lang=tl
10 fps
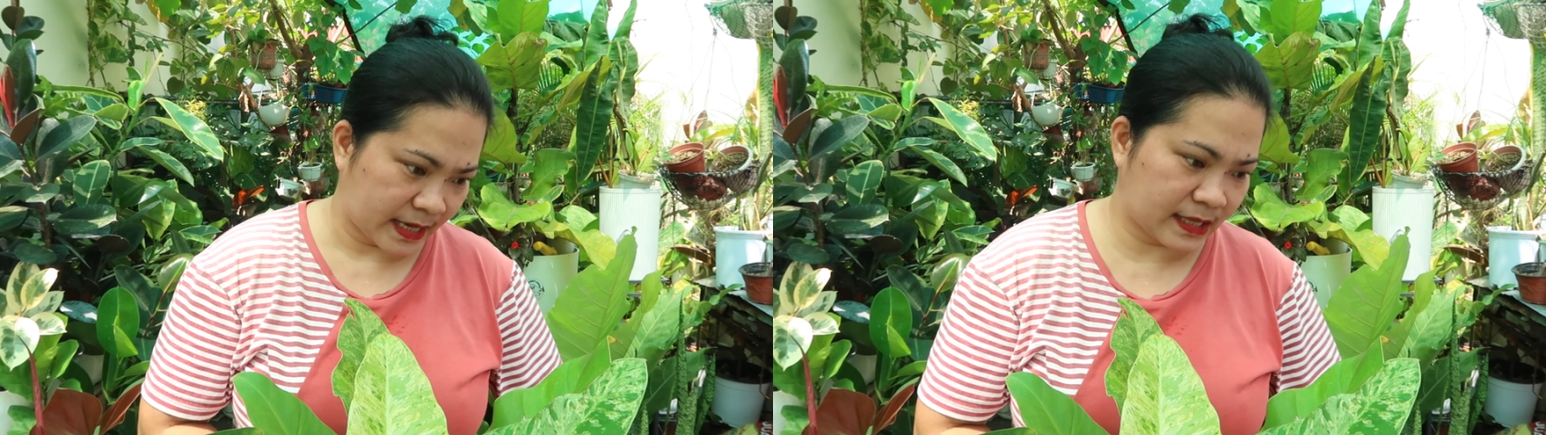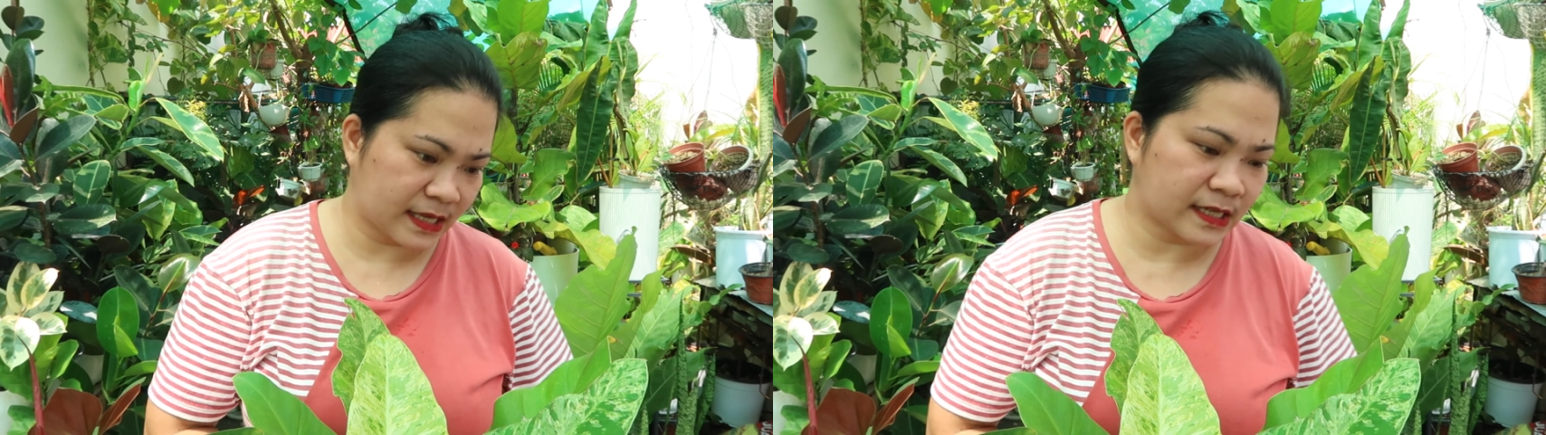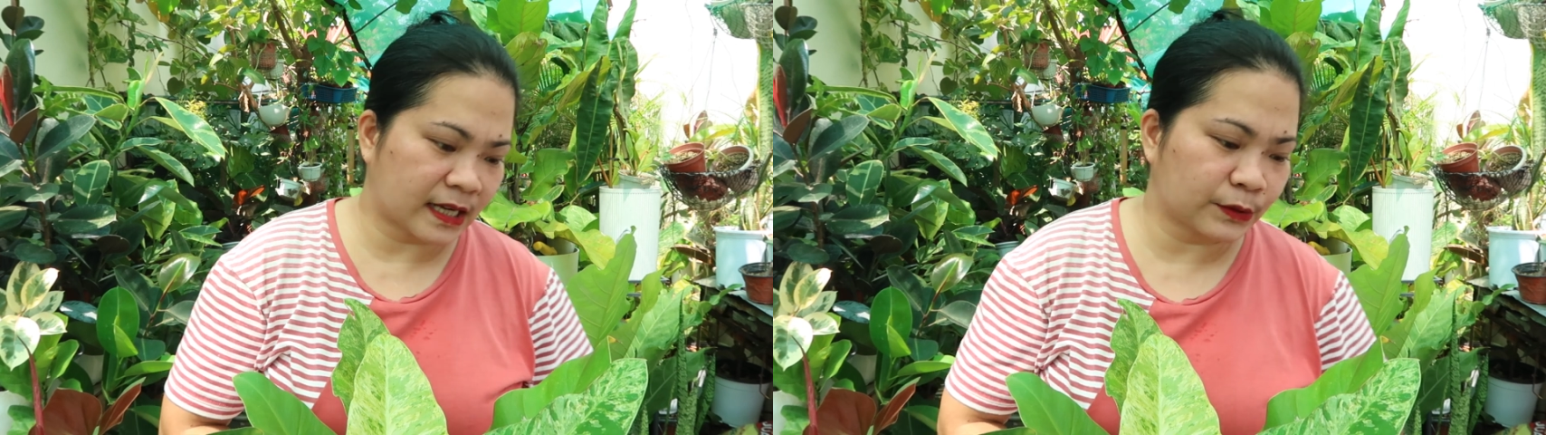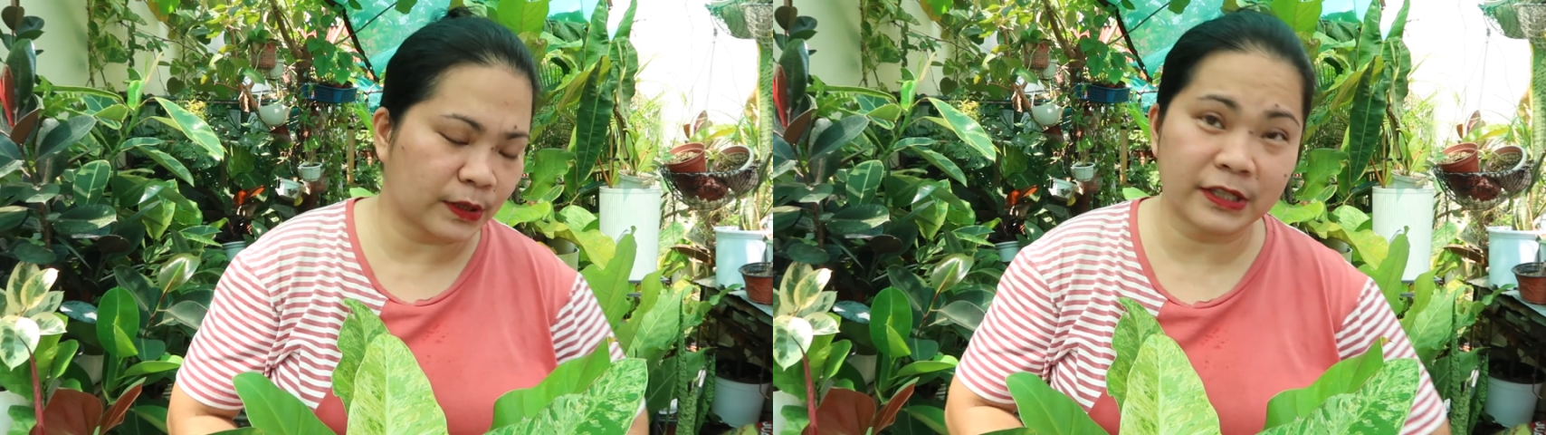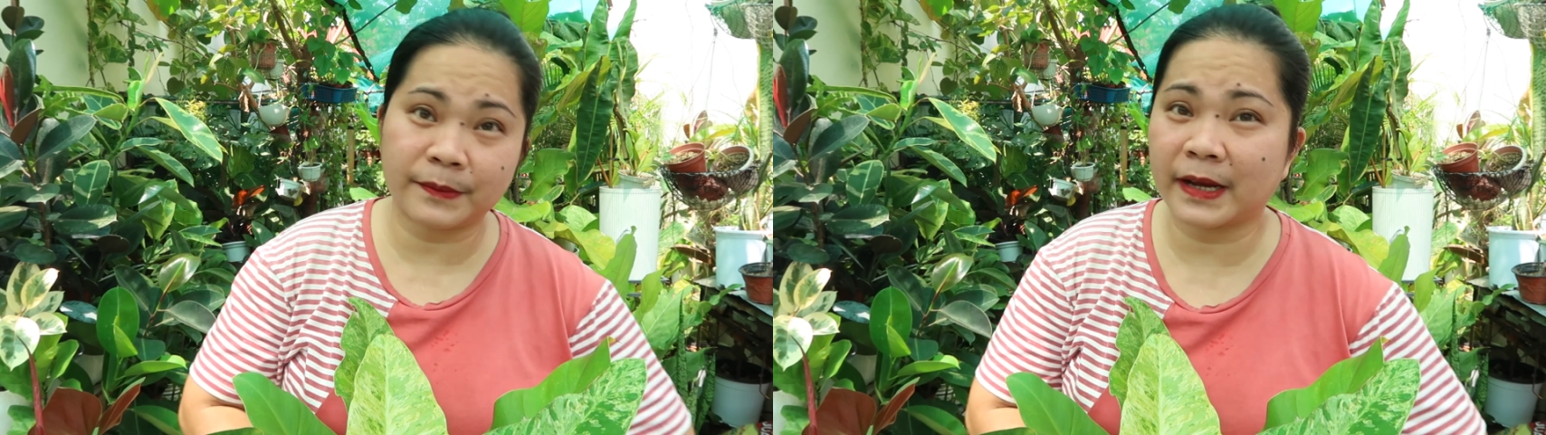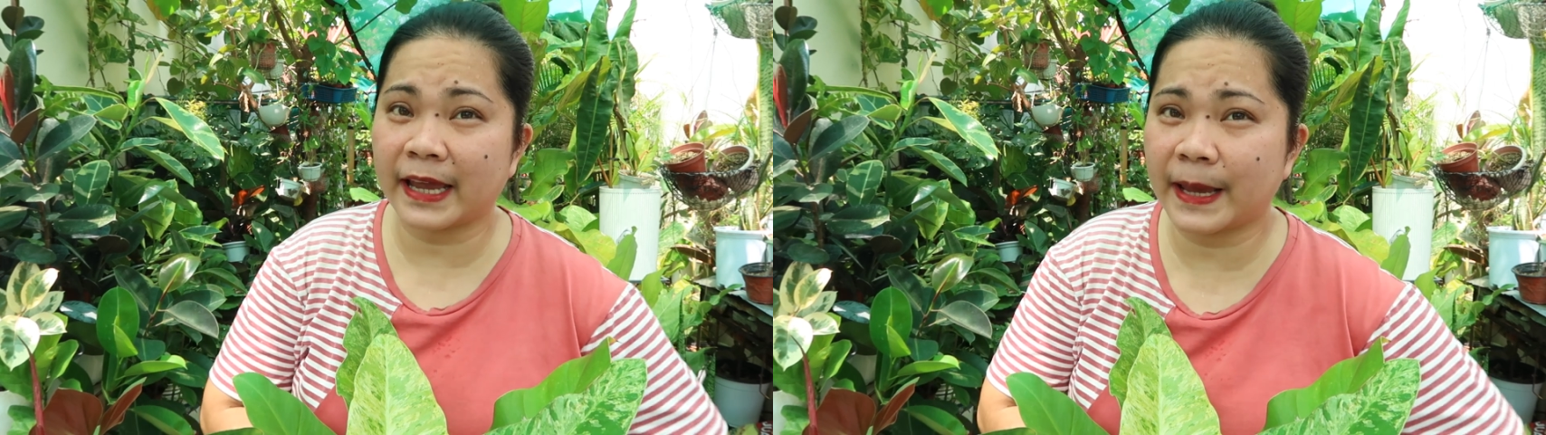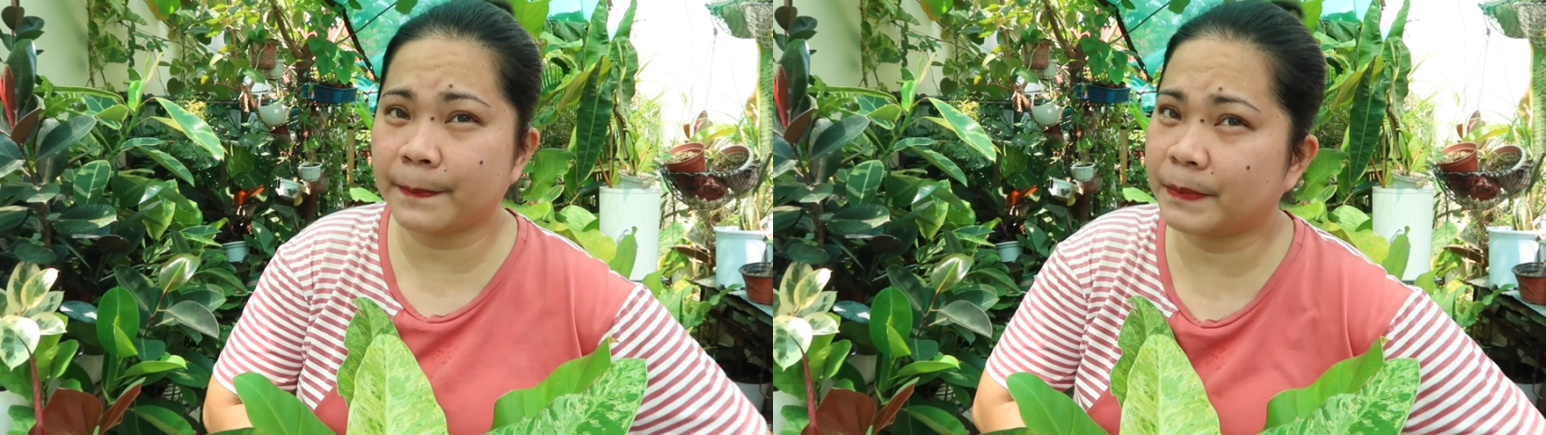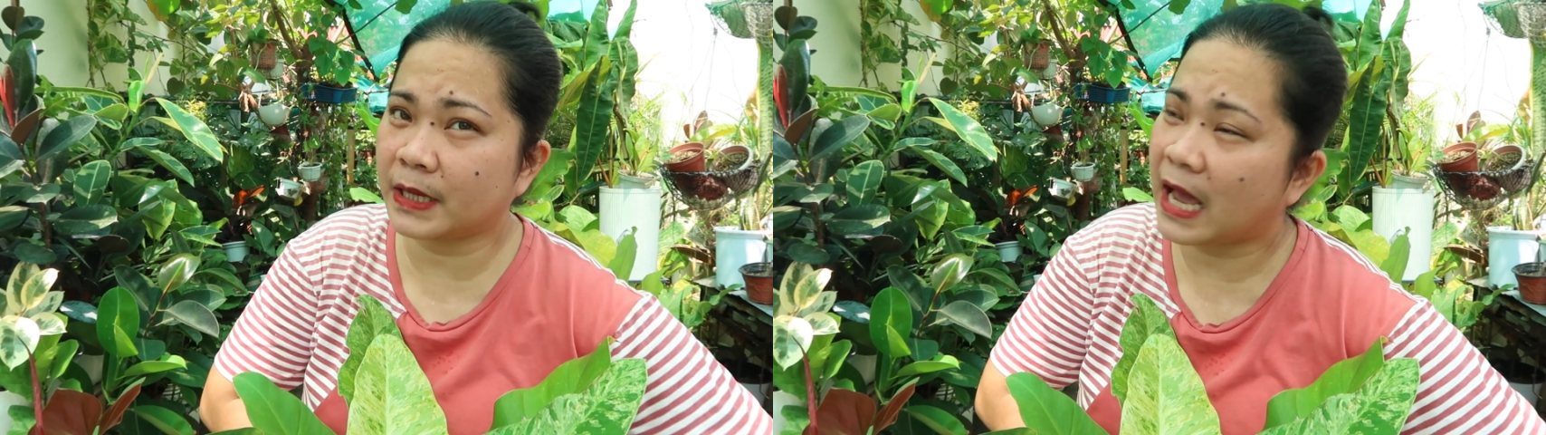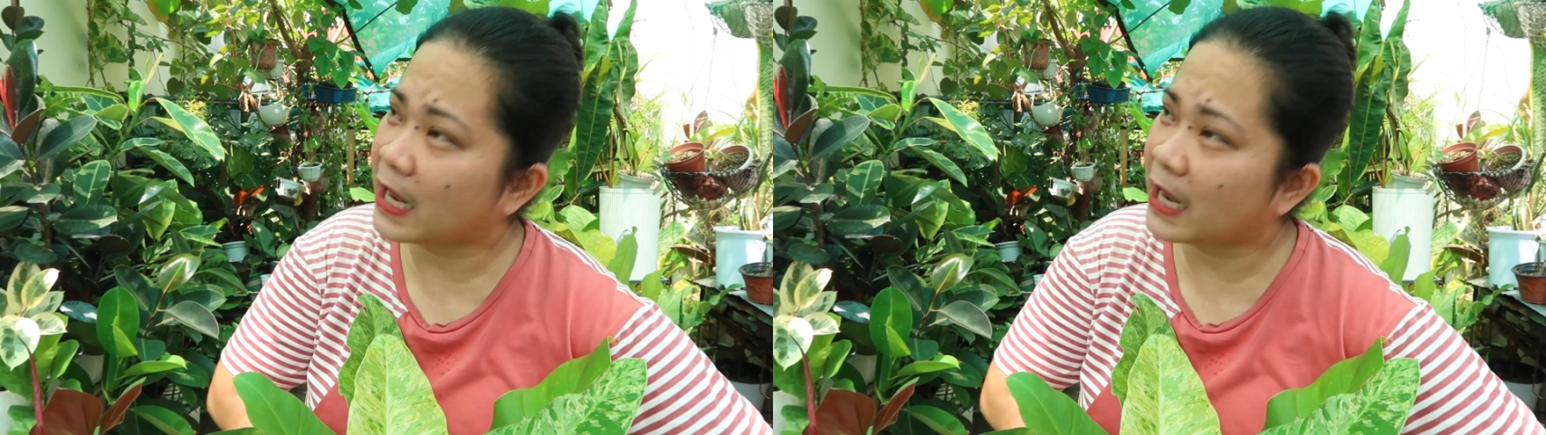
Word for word: Hindi siya katulad ng mga Epi